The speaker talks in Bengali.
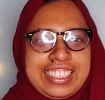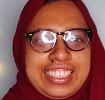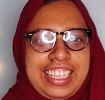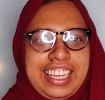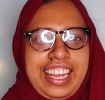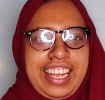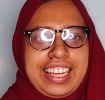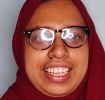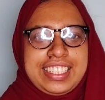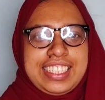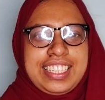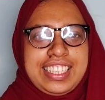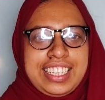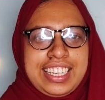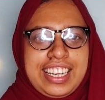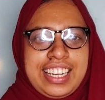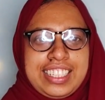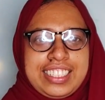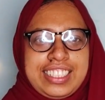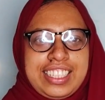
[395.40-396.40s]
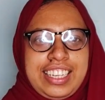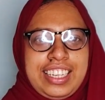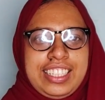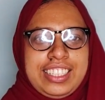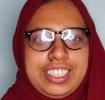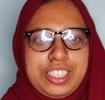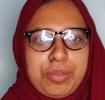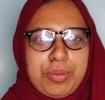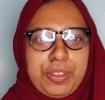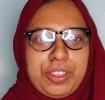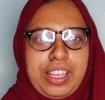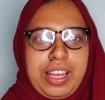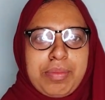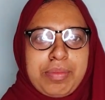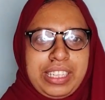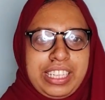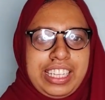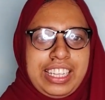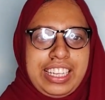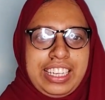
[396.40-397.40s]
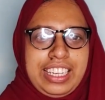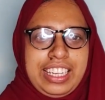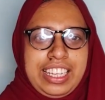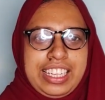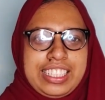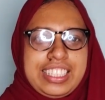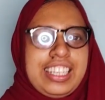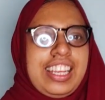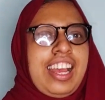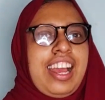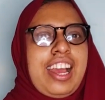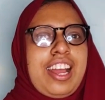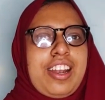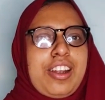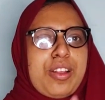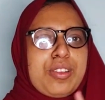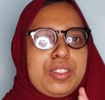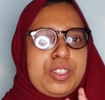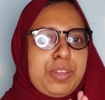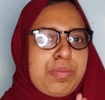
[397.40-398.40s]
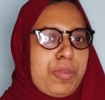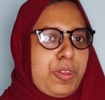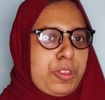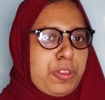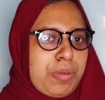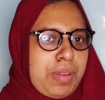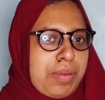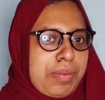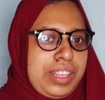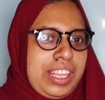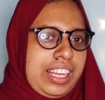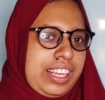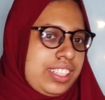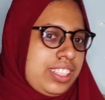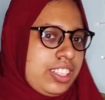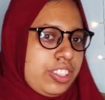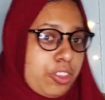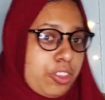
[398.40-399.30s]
আজকের এক হাজার টাকার চ্যালেঞ্জের মধ্যে আমি কি নিয়েছি আর হচ্ছে প্রথমে আমি দেখাচ্ছি